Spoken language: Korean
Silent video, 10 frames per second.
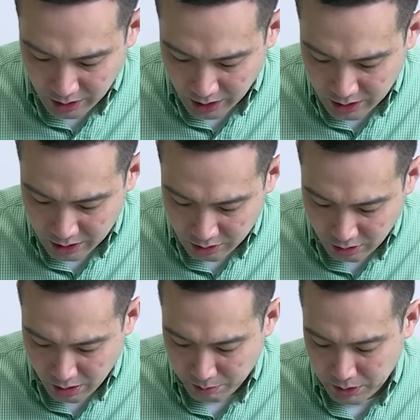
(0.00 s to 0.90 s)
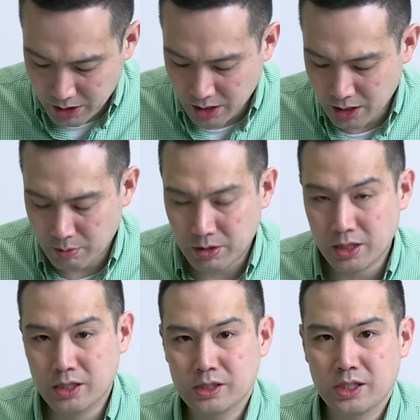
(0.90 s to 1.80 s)
아이디어가
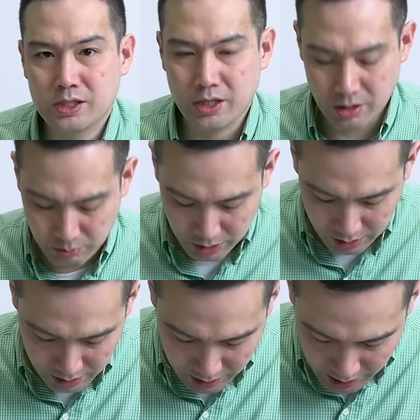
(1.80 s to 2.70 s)
PIM이나 CXL입니다.